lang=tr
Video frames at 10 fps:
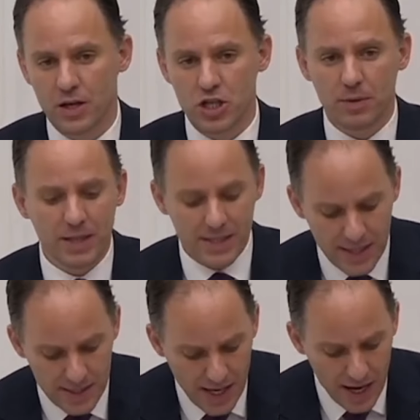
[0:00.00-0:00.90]
Şimdi
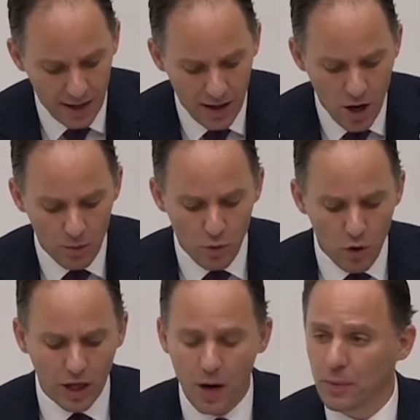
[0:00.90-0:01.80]
size
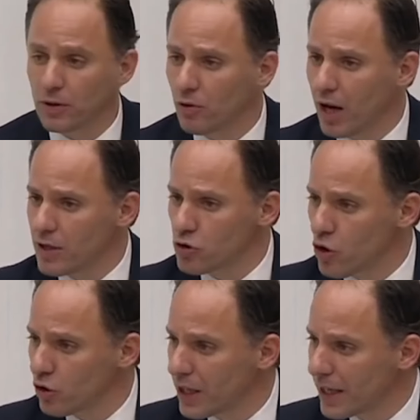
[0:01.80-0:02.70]
bu
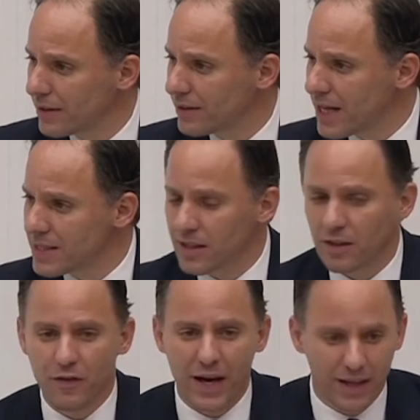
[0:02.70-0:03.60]
kapitülasyonların
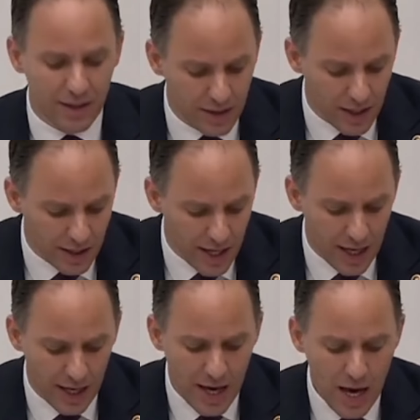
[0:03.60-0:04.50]
nasıl
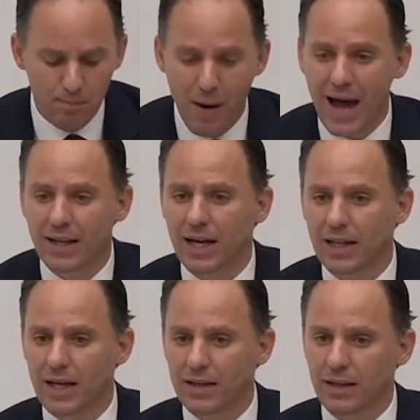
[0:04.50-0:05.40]
verildiğini
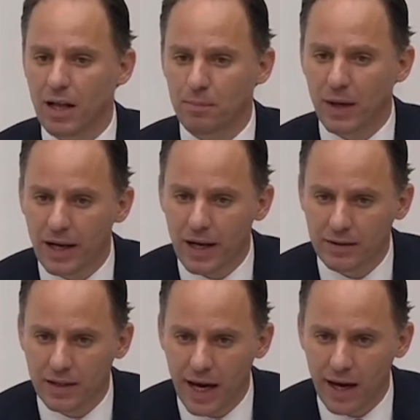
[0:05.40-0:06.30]
belgeleriyle
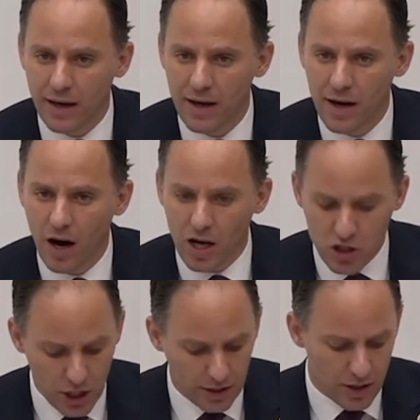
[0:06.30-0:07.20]
birlikte
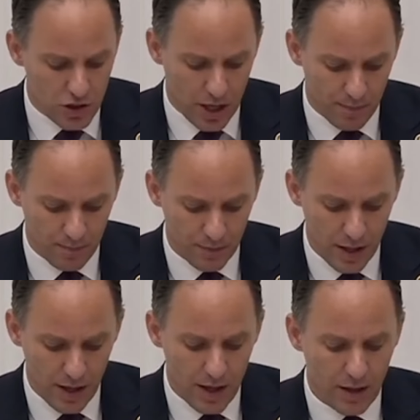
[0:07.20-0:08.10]
açıklayacağım.
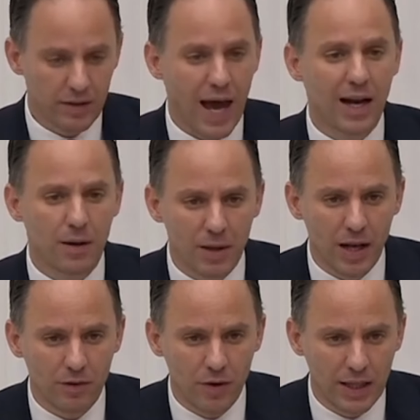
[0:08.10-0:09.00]
Değerli
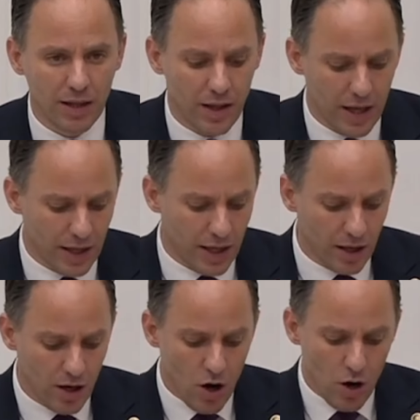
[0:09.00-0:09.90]

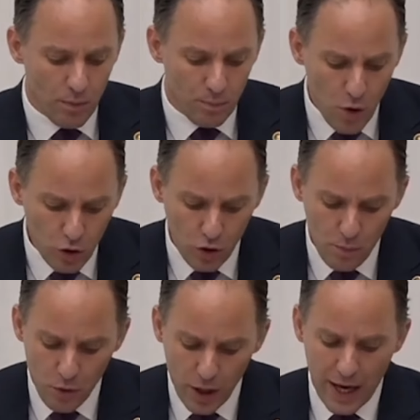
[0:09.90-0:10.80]
milletvekilleri
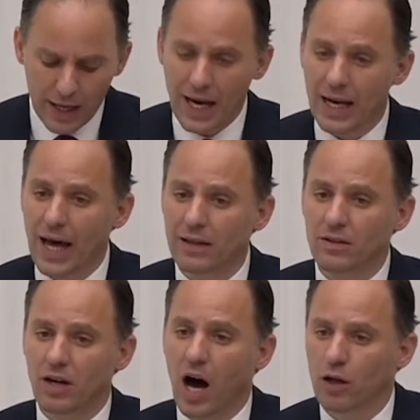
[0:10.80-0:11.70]
bugün buraya gelen
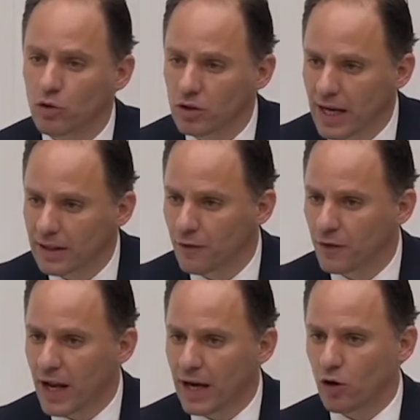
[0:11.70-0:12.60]
kanun
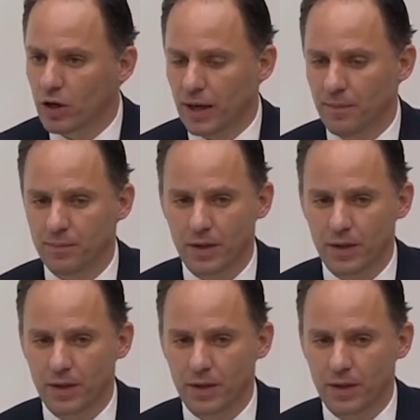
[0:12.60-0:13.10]
teklifine göre